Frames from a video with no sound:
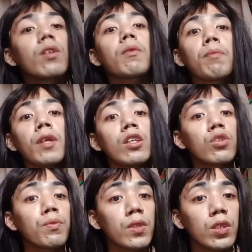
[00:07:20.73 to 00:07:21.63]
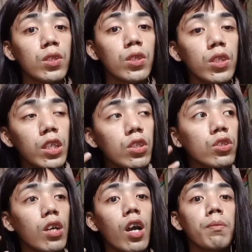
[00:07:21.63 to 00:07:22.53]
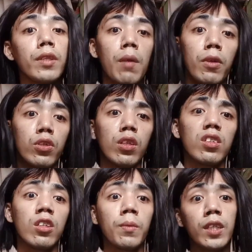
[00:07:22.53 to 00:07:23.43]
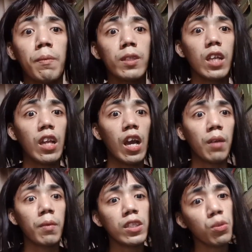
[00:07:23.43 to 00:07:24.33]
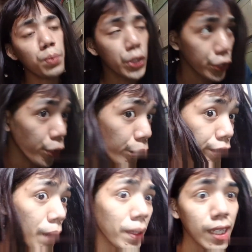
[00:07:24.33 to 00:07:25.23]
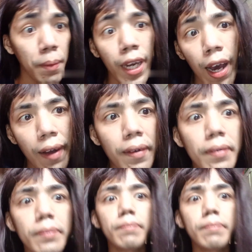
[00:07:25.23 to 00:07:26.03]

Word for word: nagpe-feeling superior dito sa RPW na hindi naman dapat kailangan mag-superior. Dapat kami lang.